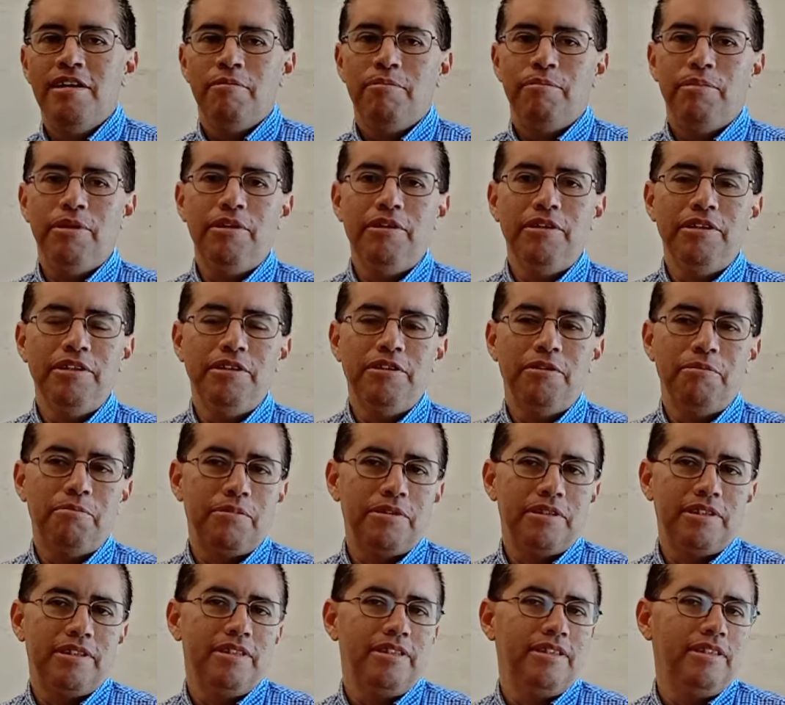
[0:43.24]
pero digo,
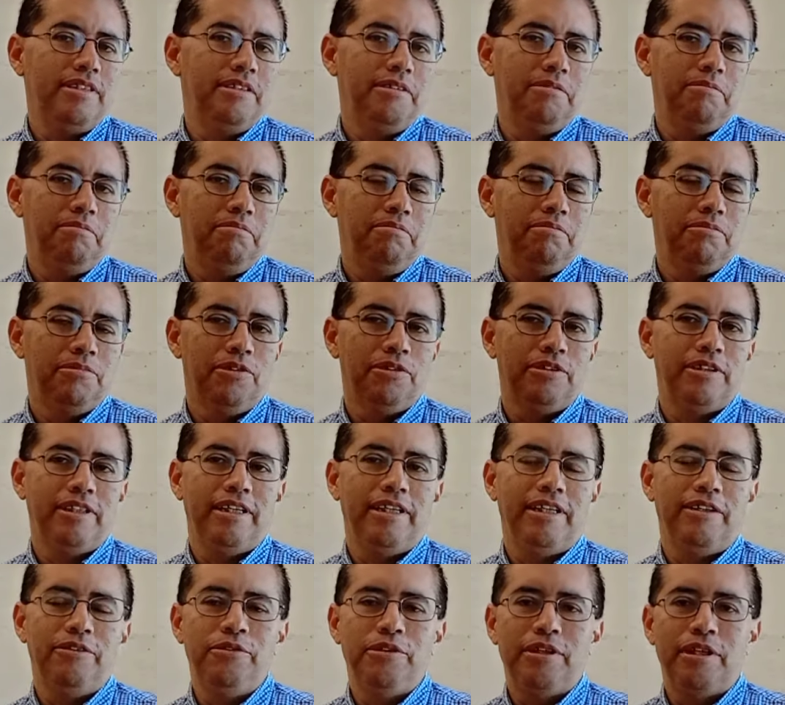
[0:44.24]
pues si no
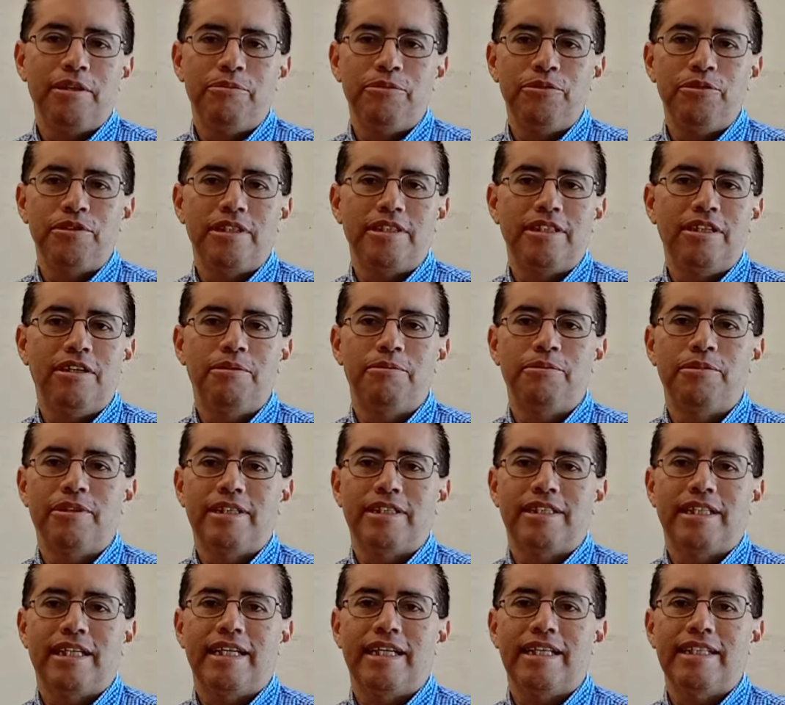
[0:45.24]
te urge mucho así como que
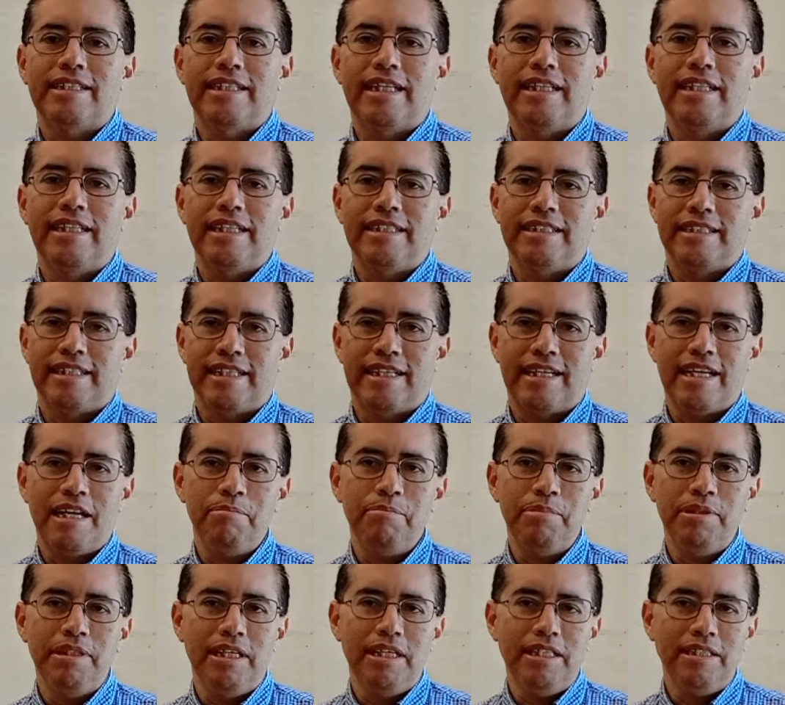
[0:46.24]
sacar tandas tan
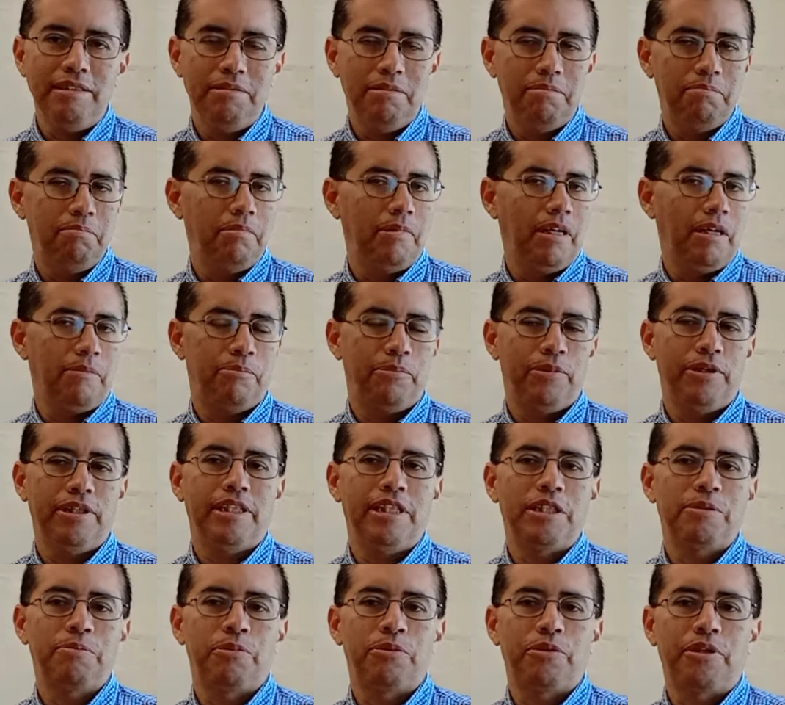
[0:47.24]
rápidas, la
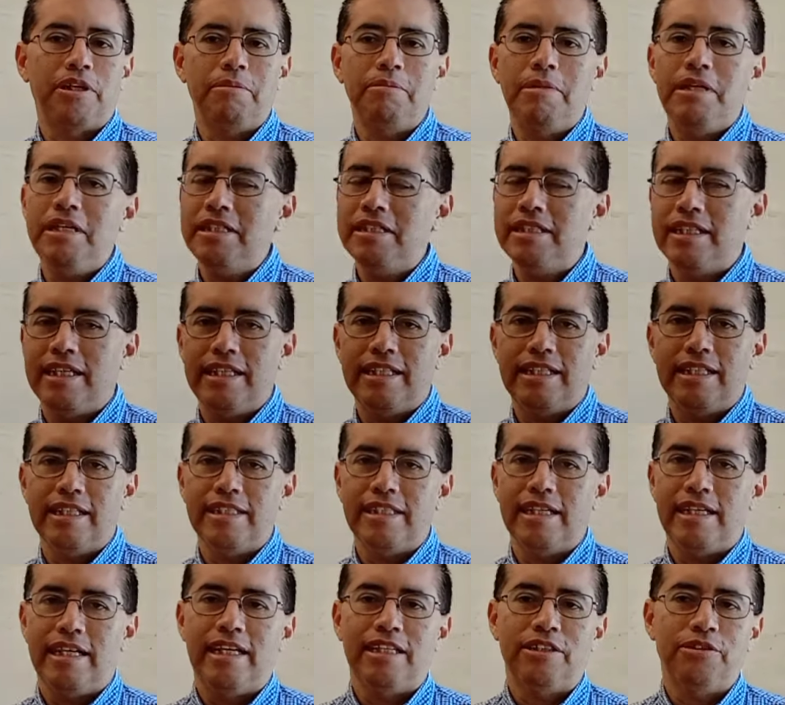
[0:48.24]
puedes programar, dejar que
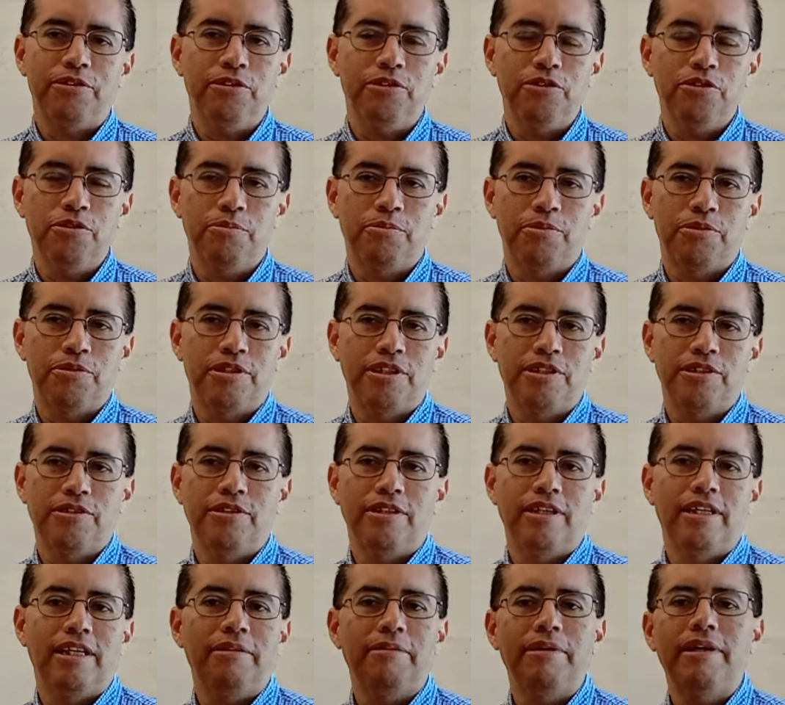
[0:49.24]
ella haga todo su proceso
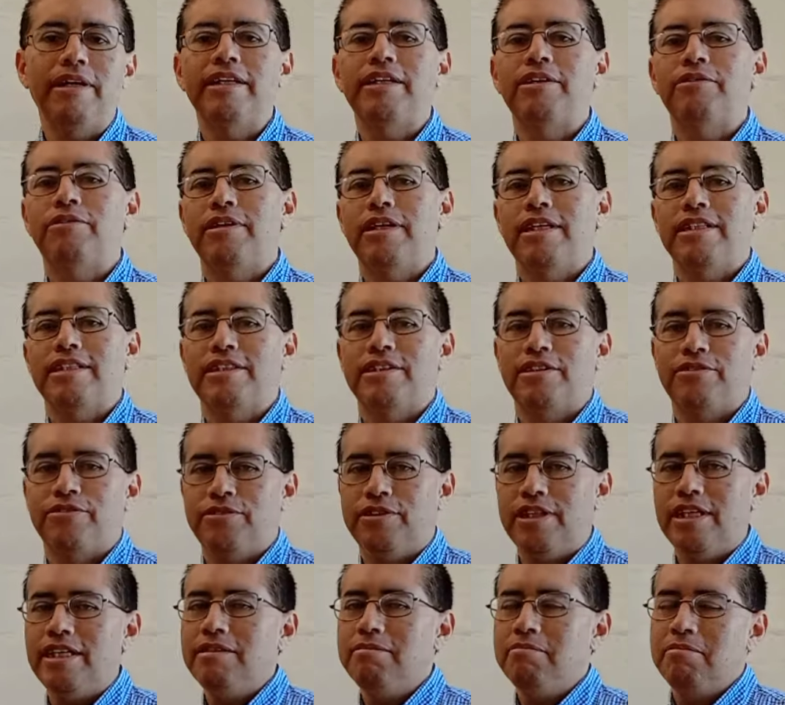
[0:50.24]
de lavar, enjuagarse,
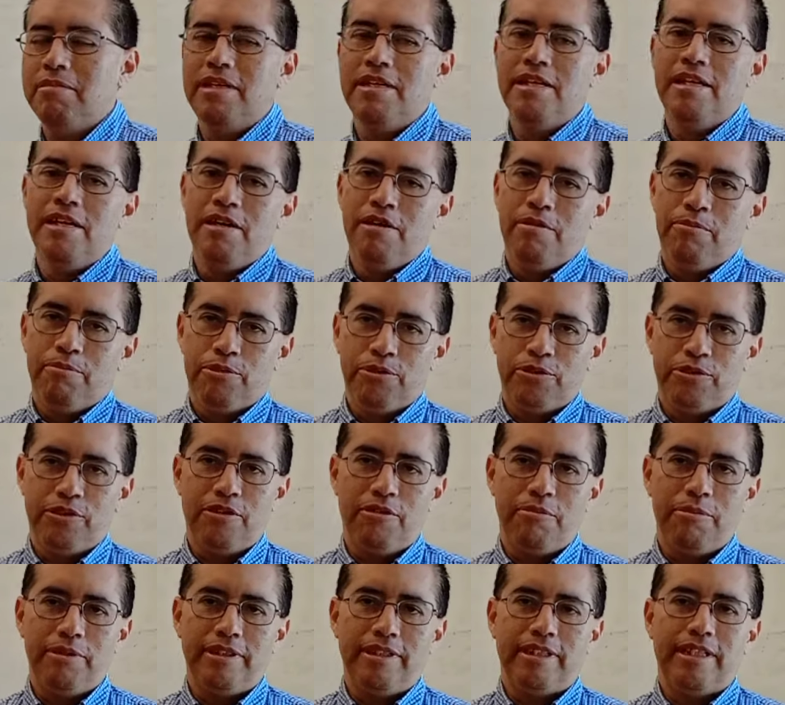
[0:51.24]
fugar
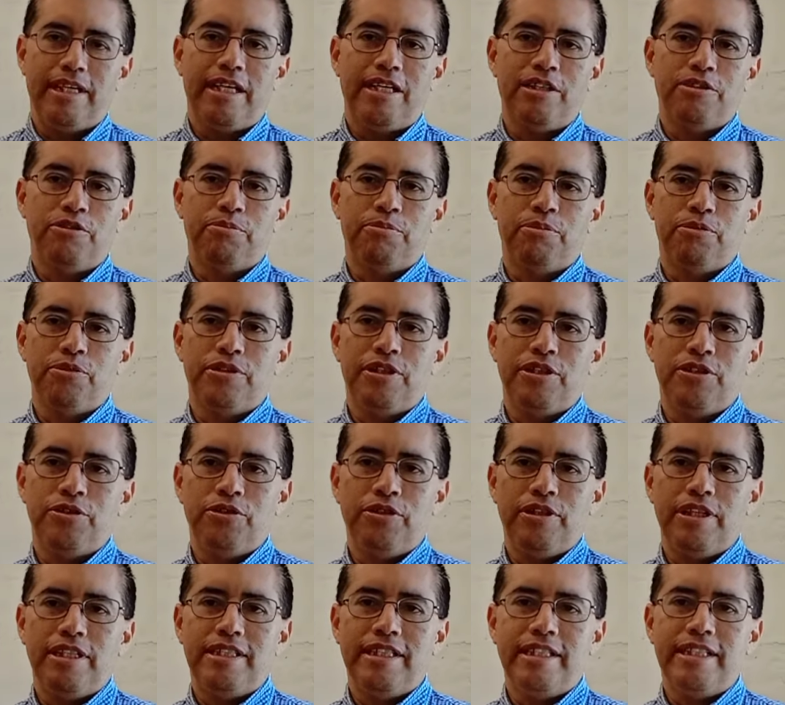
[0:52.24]
posteriormente que haga su
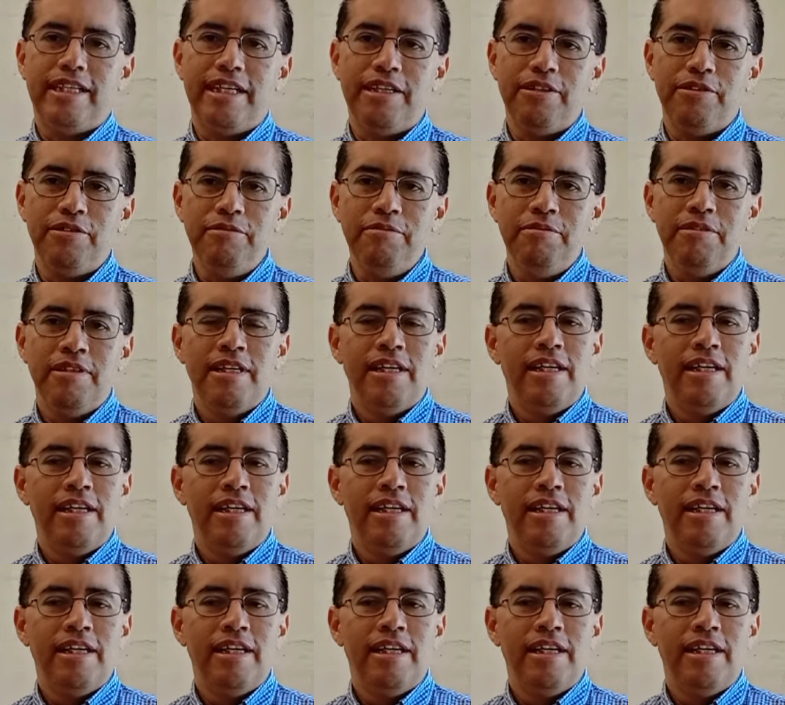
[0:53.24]
proceso de secado.